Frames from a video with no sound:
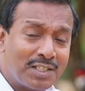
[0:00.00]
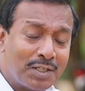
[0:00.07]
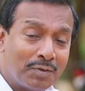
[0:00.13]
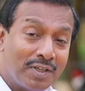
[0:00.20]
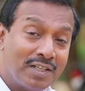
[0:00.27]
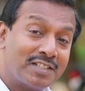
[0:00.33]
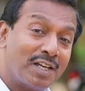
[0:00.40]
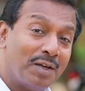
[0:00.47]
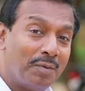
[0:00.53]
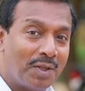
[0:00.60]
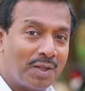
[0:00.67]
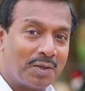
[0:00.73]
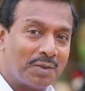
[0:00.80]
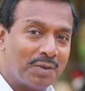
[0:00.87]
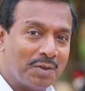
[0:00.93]
নিতে হবে
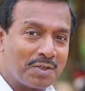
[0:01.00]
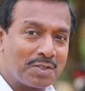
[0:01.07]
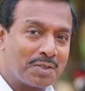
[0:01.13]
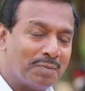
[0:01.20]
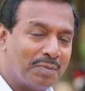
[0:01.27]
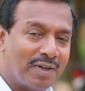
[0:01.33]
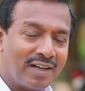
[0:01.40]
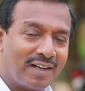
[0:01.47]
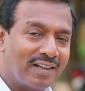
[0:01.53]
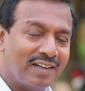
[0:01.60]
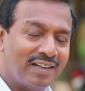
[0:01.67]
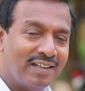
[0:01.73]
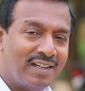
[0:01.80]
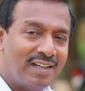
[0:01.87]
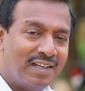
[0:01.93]
স্নান করতে
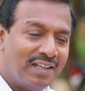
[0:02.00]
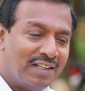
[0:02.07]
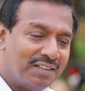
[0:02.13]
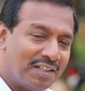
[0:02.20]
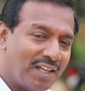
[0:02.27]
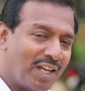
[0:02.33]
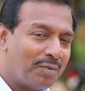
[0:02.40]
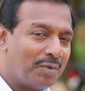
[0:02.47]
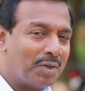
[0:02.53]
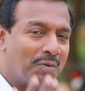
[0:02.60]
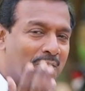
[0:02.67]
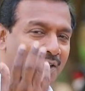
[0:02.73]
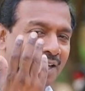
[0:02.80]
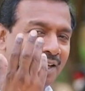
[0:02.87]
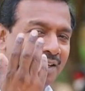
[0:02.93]
হবে এমন
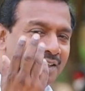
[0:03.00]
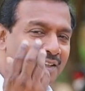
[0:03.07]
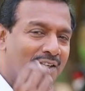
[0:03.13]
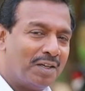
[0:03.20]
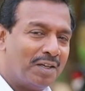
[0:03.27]
করলে